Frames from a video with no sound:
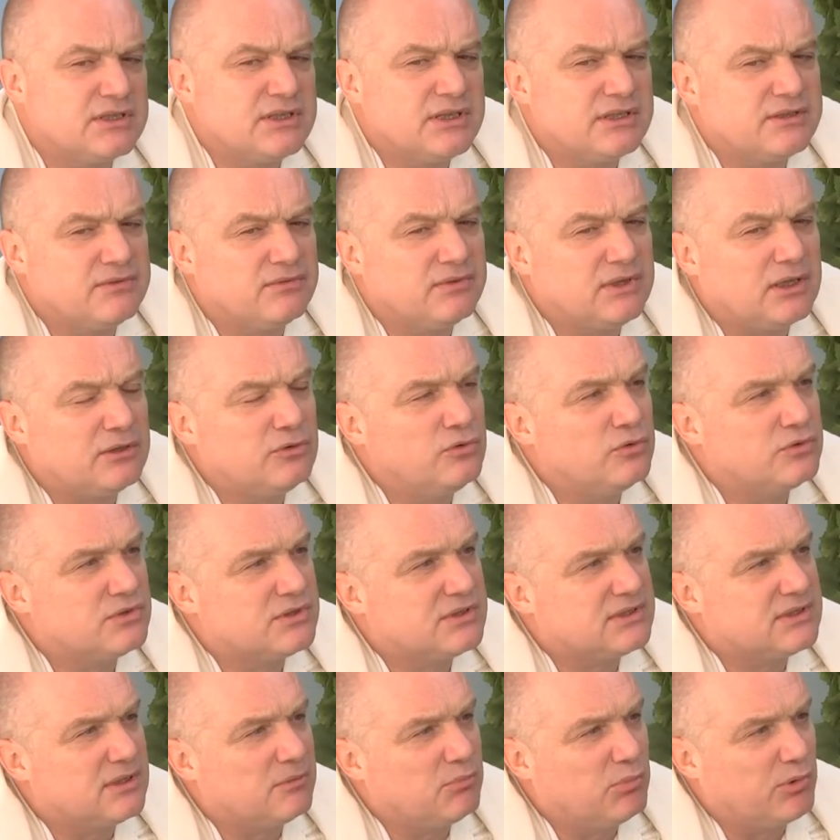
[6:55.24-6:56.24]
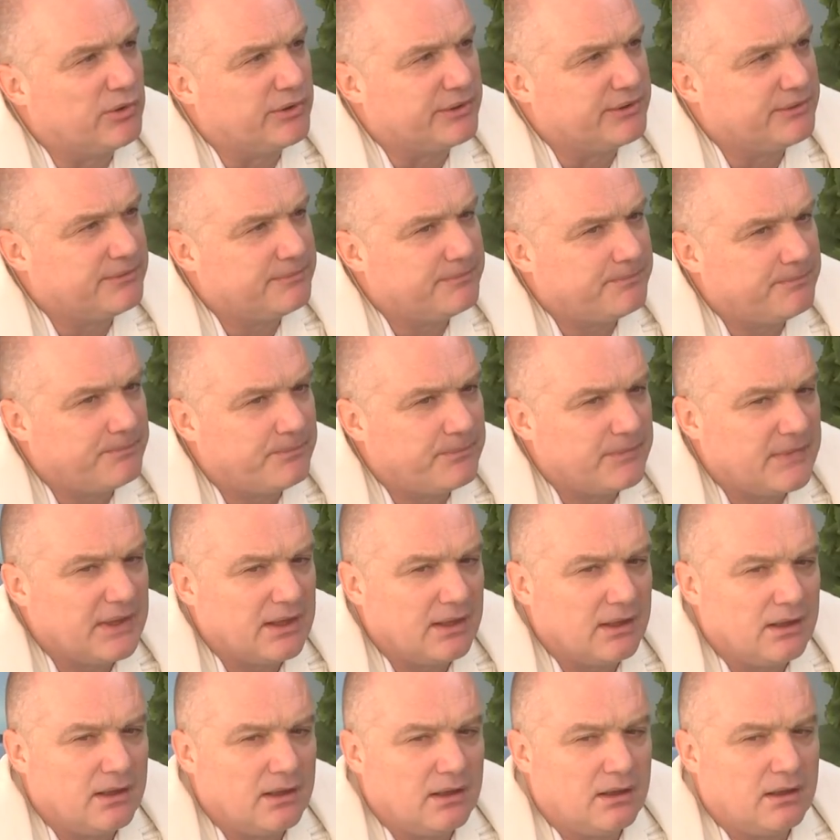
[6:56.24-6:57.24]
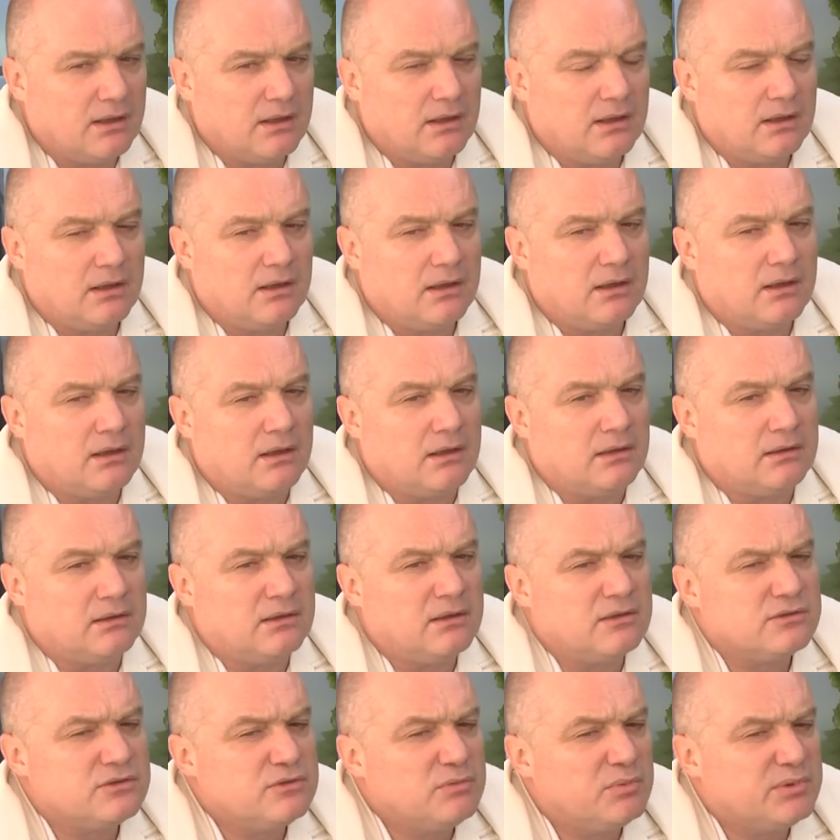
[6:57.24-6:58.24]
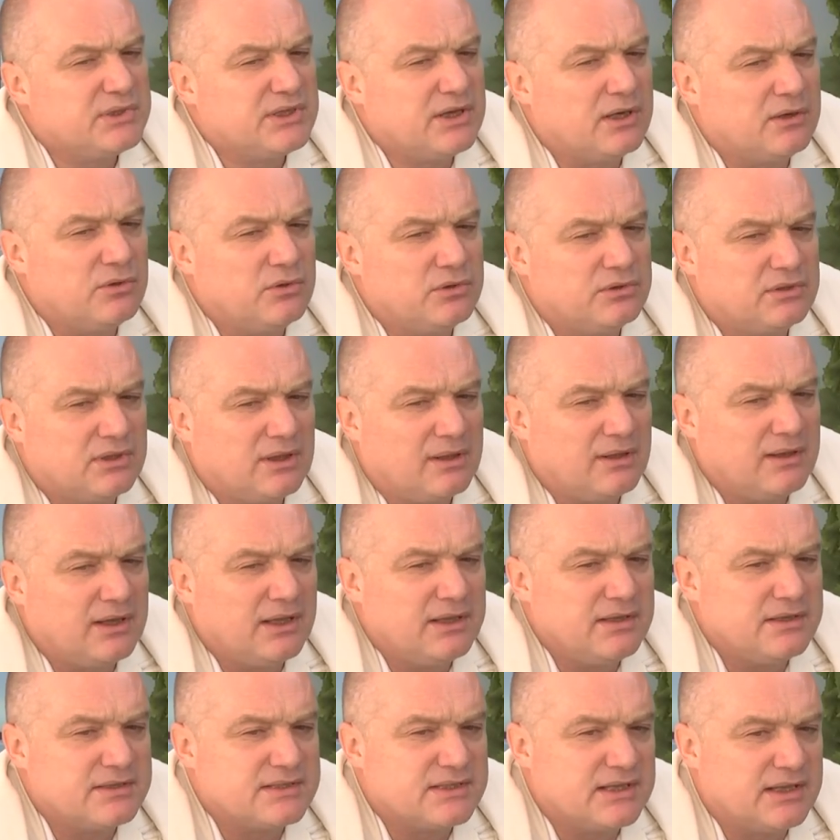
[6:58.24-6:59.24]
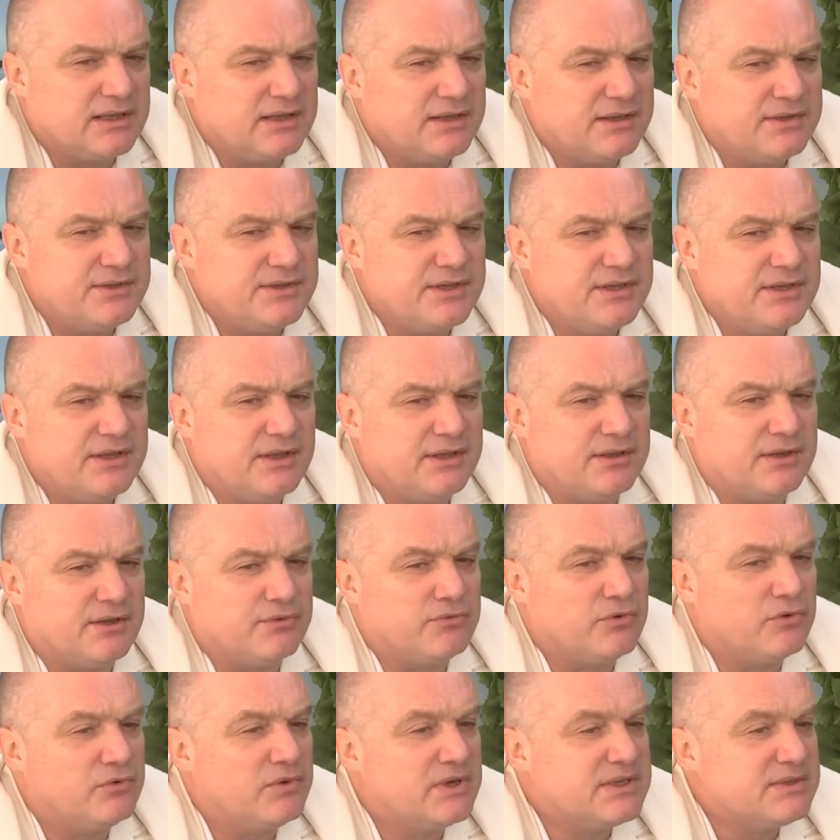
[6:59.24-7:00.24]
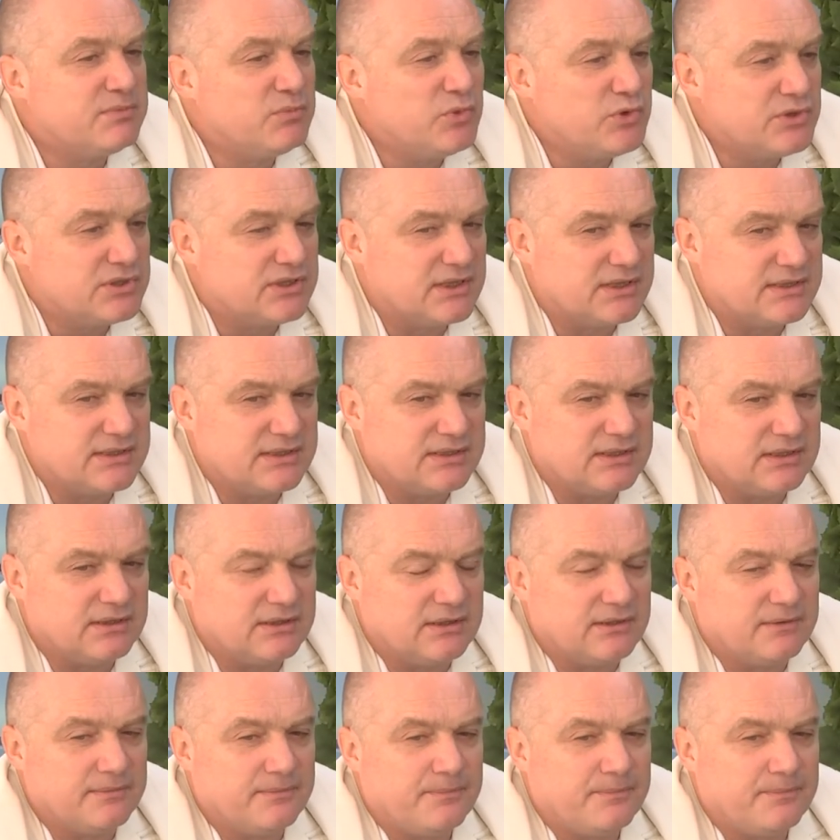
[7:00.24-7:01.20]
жить в ладу с собой. Э, должно быть какое-то органическое единение его возможностей